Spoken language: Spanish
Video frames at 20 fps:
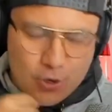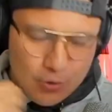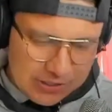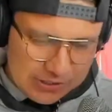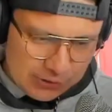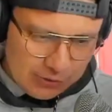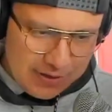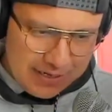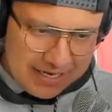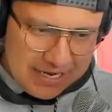
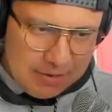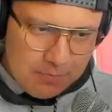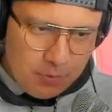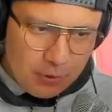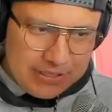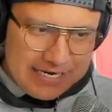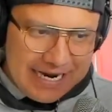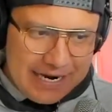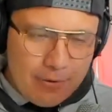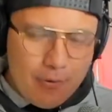nuestro equipo
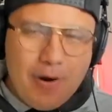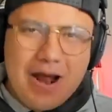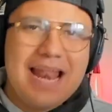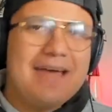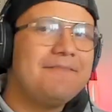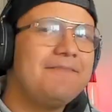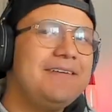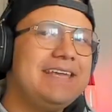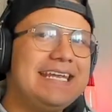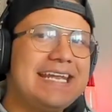llegó a
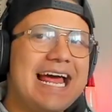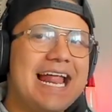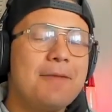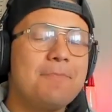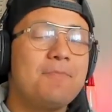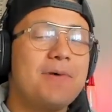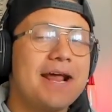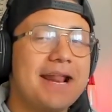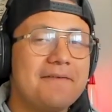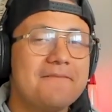la final
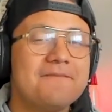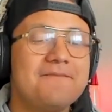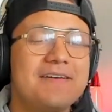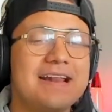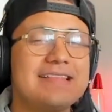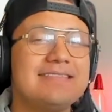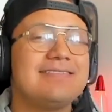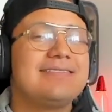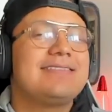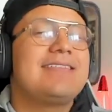para
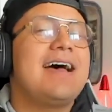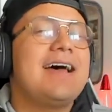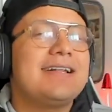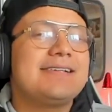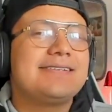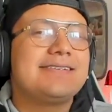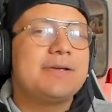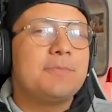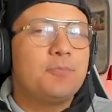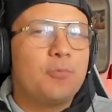
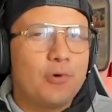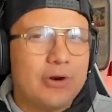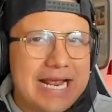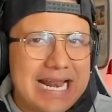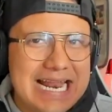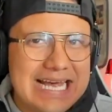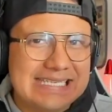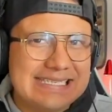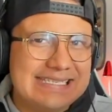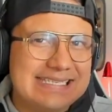enfrentarse por
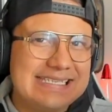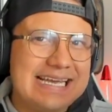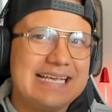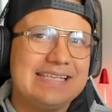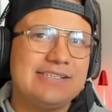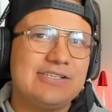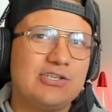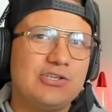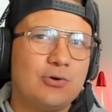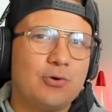el
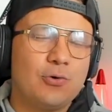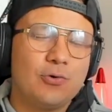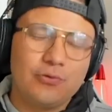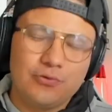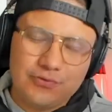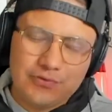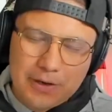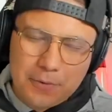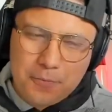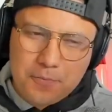ascenso
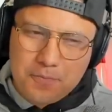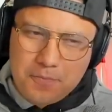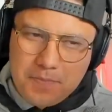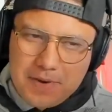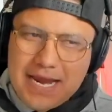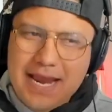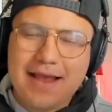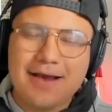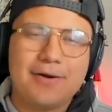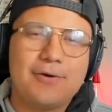contra un
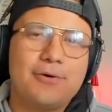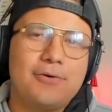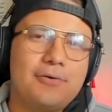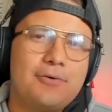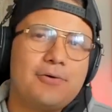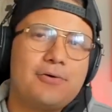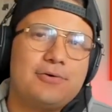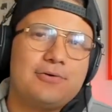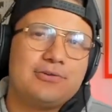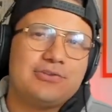viejo
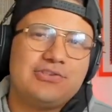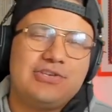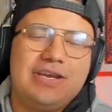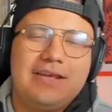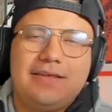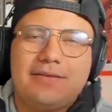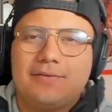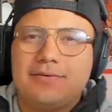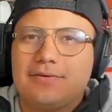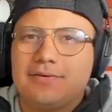
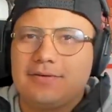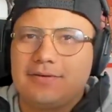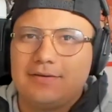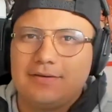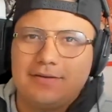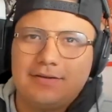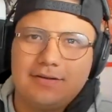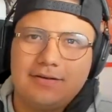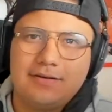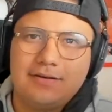conocido,
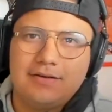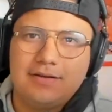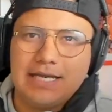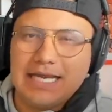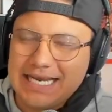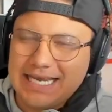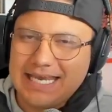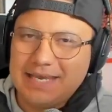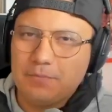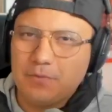
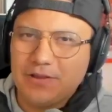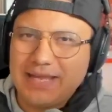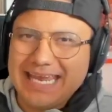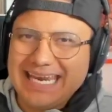el equipo de